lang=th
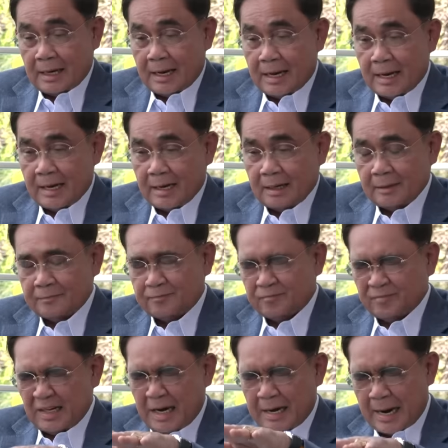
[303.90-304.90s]
ค่า
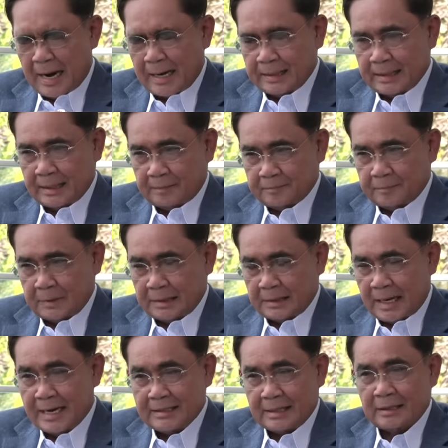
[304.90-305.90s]
แรงงานเนี่ยมัน
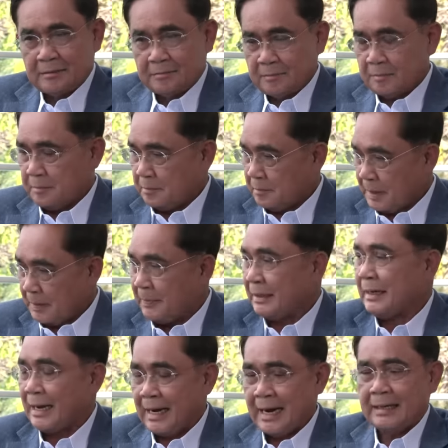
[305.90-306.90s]
ให้ทั้งมันเป็น
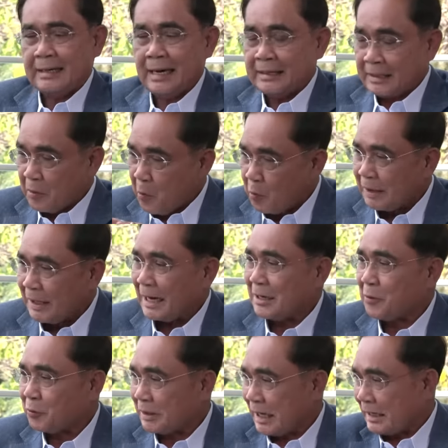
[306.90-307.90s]
แรงงานให้ทั้งคนไทย
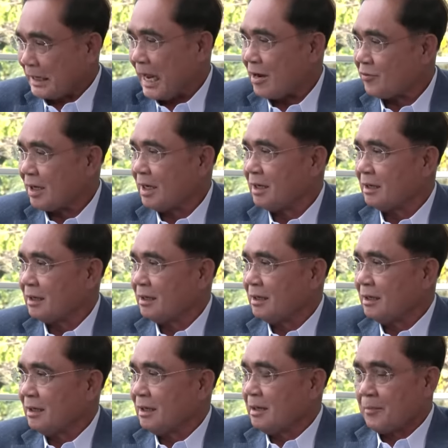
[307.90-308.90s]
และคนต่างด้าวนะค
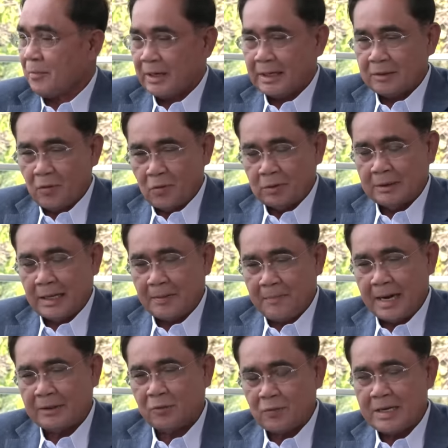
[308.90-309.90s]
รับเพราะนั้นคนทำ
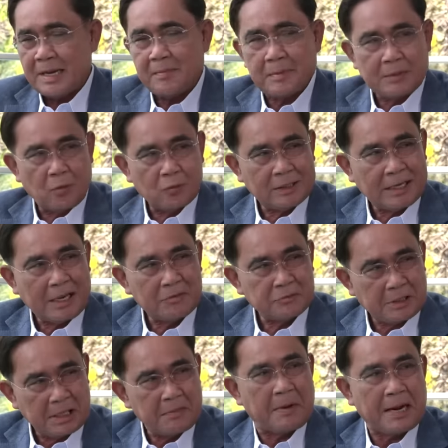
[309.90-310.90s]
งานตรงเนี้ยมีคนต่างด้าว
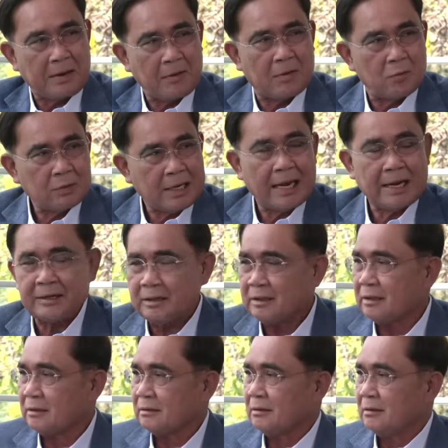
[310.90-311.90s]
เยอะมากกว่าคนไทยเด้
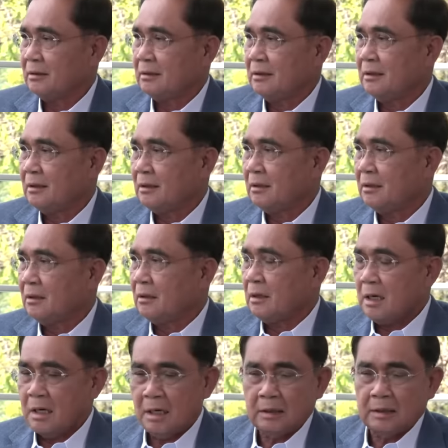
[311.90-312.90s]
อถ้าขึ้นก็ขึ้นหมดเลย
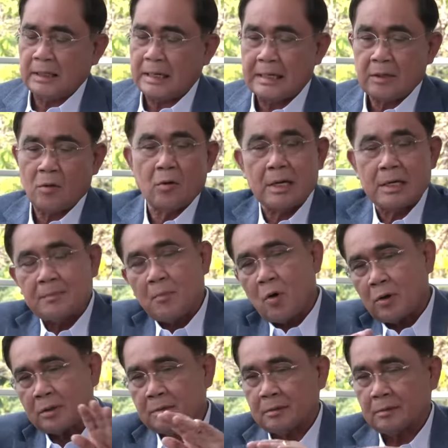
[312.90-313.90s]
เออถ้าขึ้นเขาก็ขึ้นหม
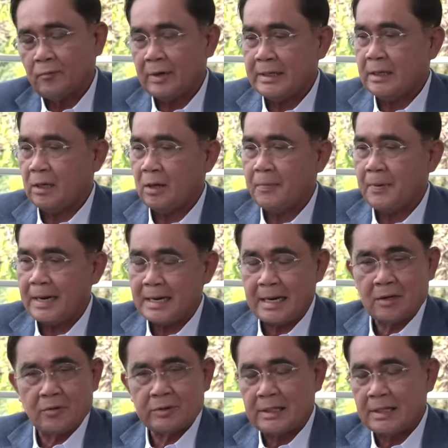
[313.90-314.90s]
ดวันนี้เราก็ภาระ
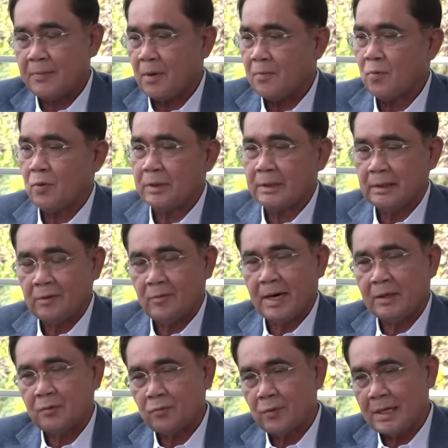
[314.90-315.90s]
เราก็เยอะพอสมควรในเรื่อง
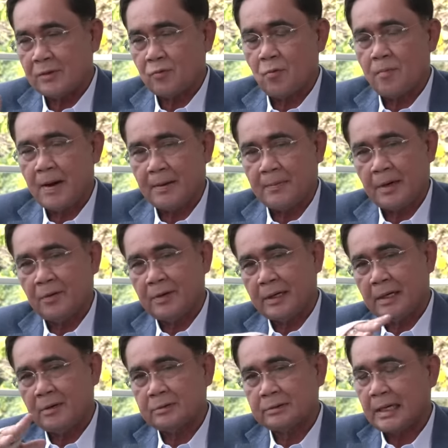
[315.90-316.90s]
การดูแลสุขภาพเข้าอะไร
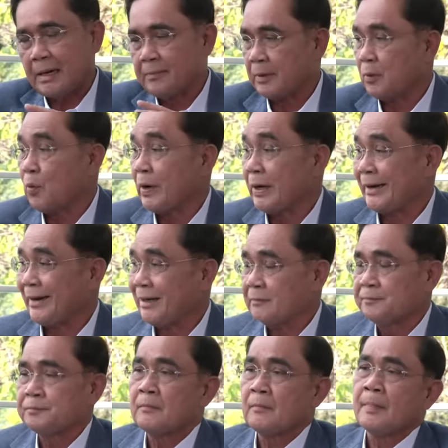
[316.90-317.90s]
เข้าต่างๆไปด้วยนะ
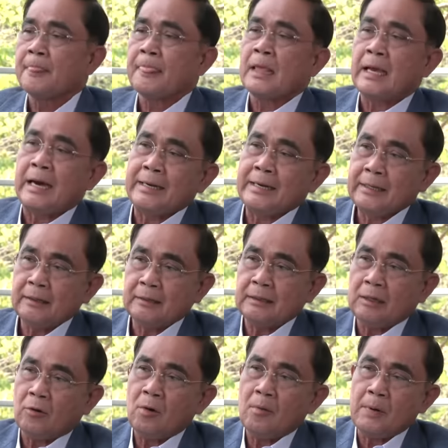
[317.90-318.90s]
ครับคราวนี้
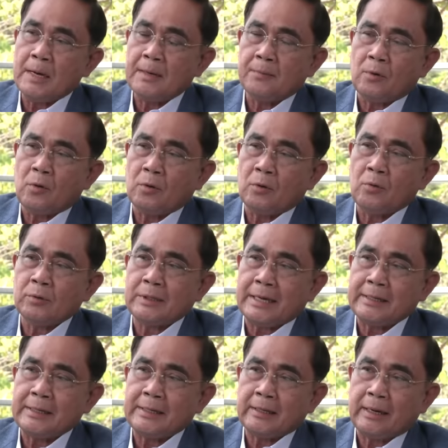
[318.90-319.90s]
เราก็เพิ่มของคนไท
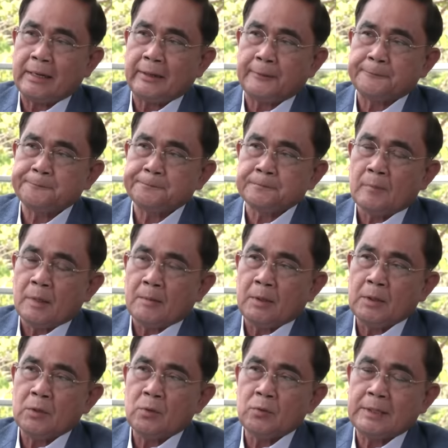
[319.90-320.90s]
ยได้อย่างไรเพ
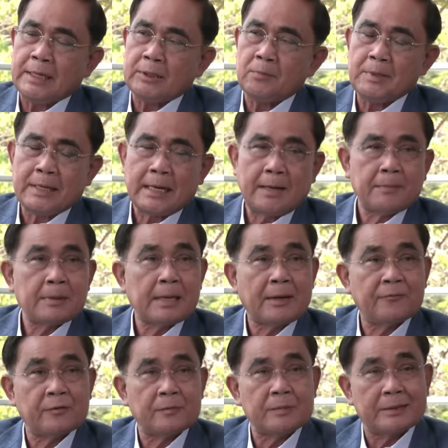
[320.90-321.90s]
ราะนั้นคนไทยต้องมีการพัฒนา
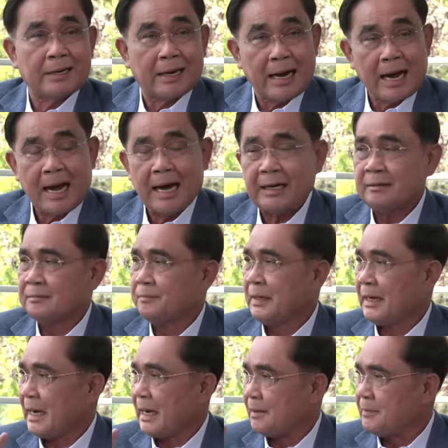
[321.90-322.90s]
ฝีมือแรงงาน เป็น
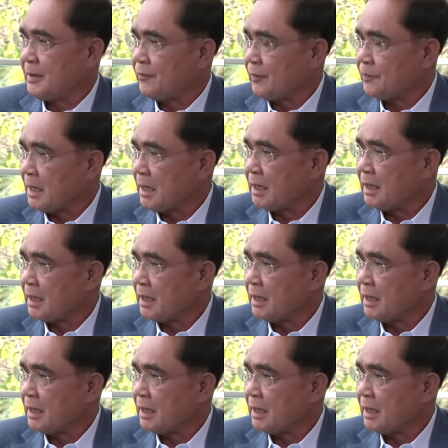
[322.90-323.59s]
แรงงานมีฝีมือ